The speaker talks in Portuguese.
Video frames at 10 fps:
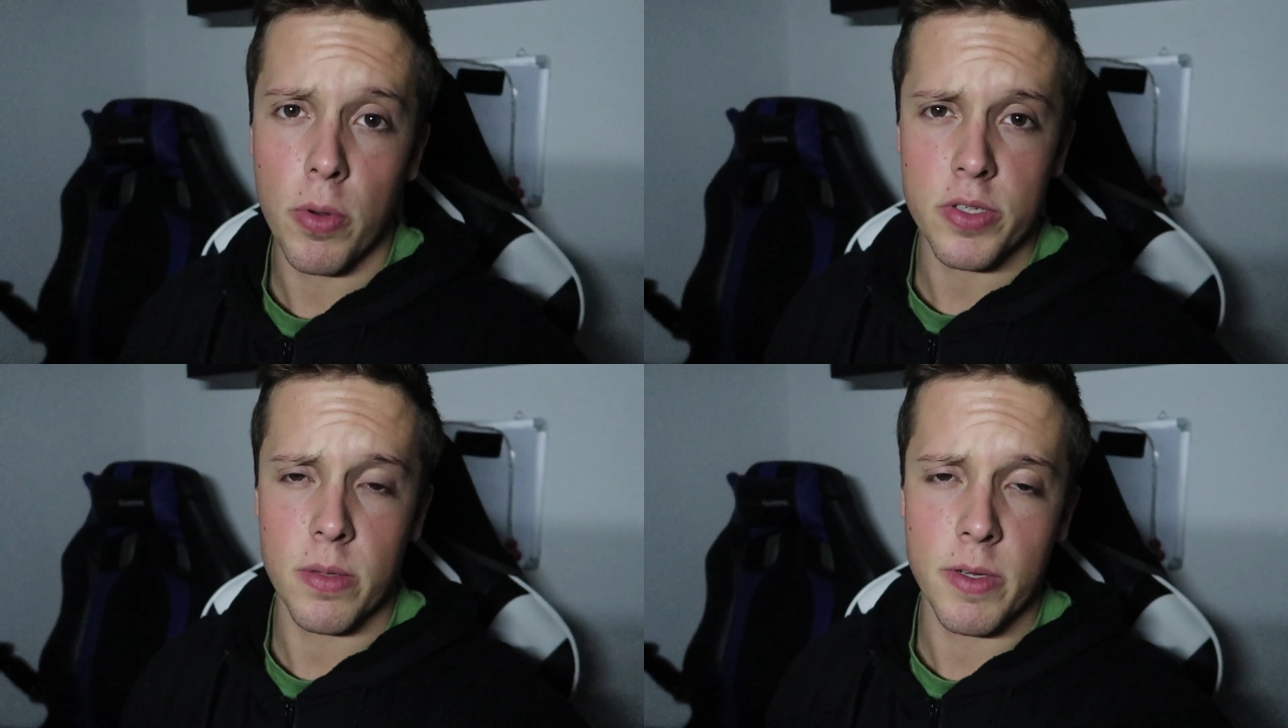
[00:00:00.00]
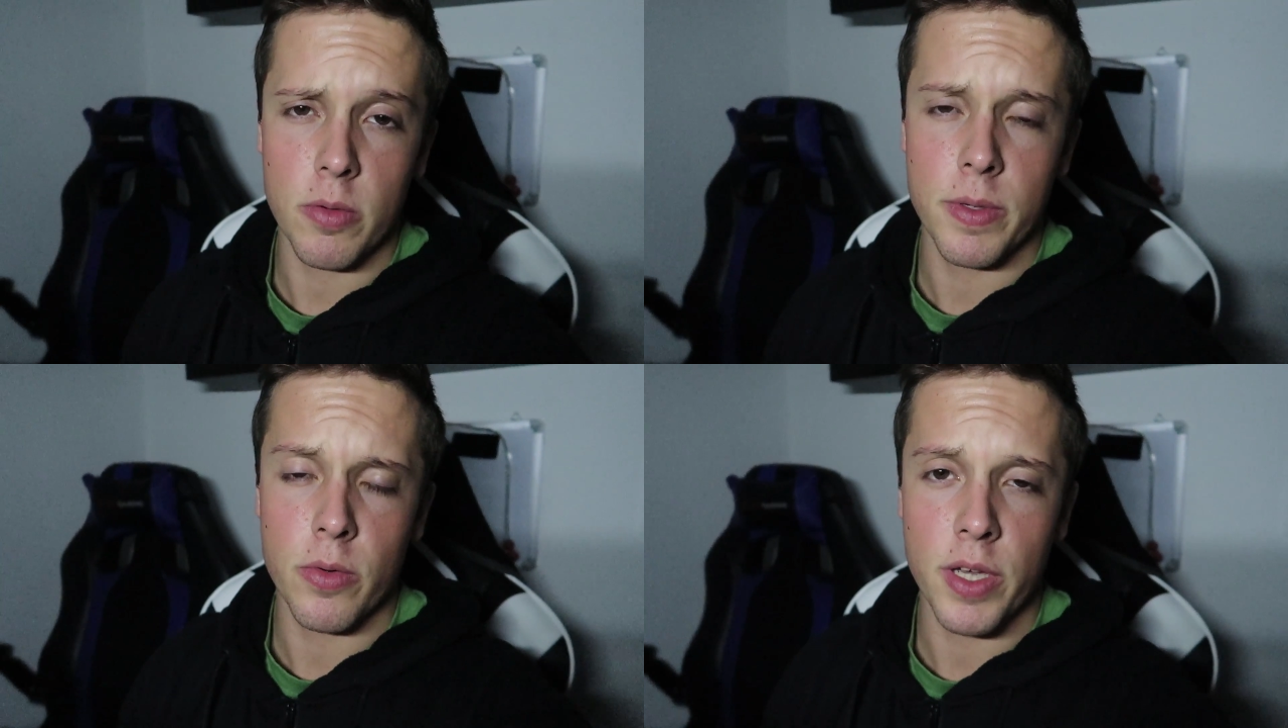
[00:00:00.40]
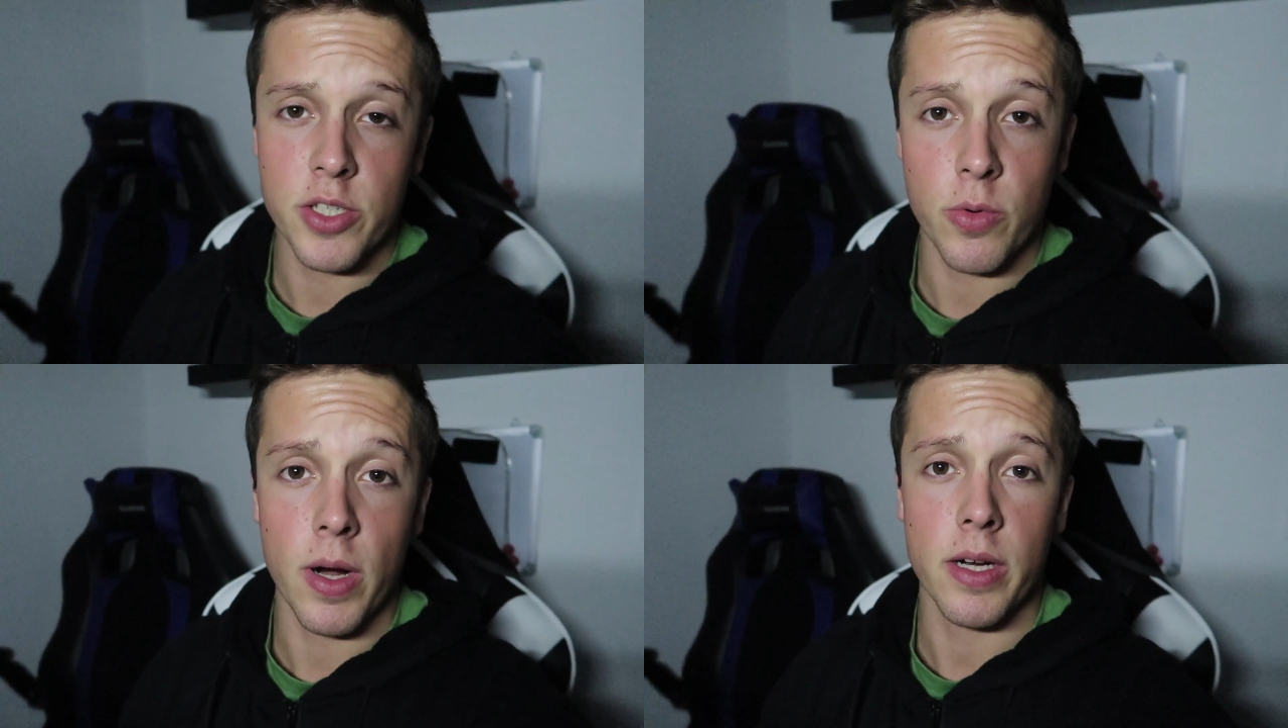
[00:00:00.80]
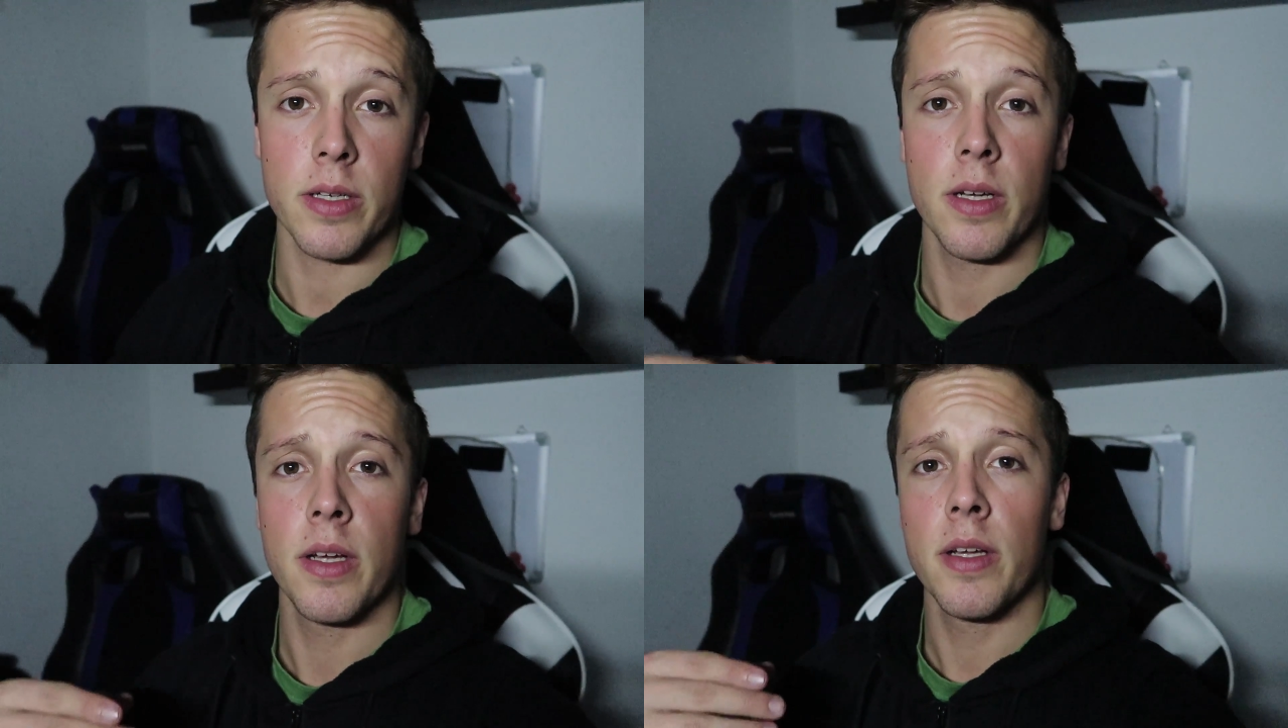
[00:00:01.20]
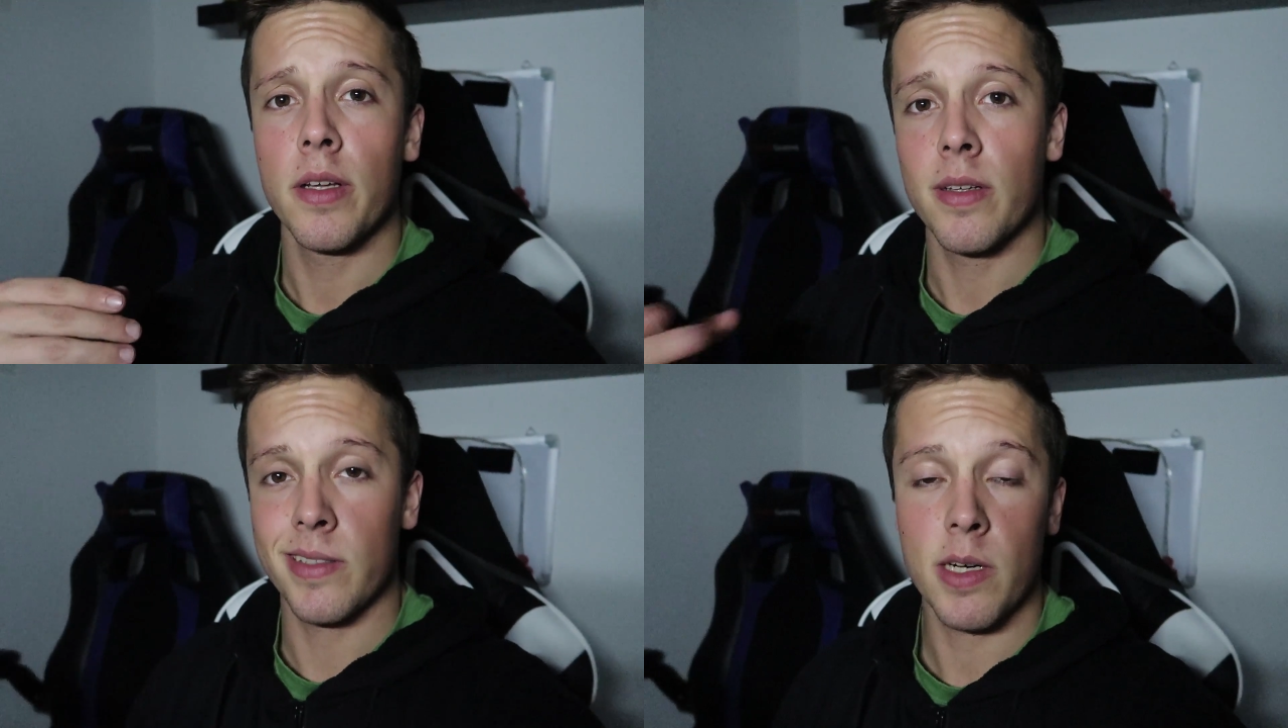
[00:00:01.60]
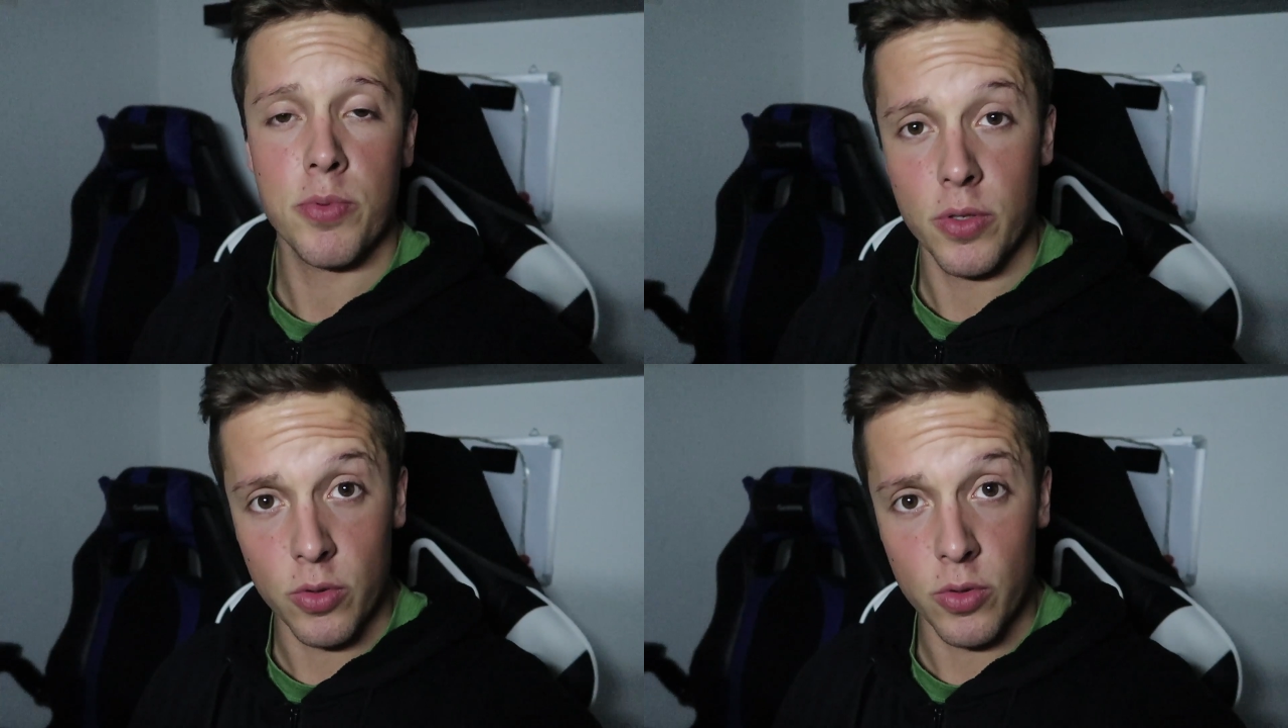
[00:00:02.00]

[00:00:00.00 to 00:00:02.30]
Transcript: Posso também comer um queijo quark, 0%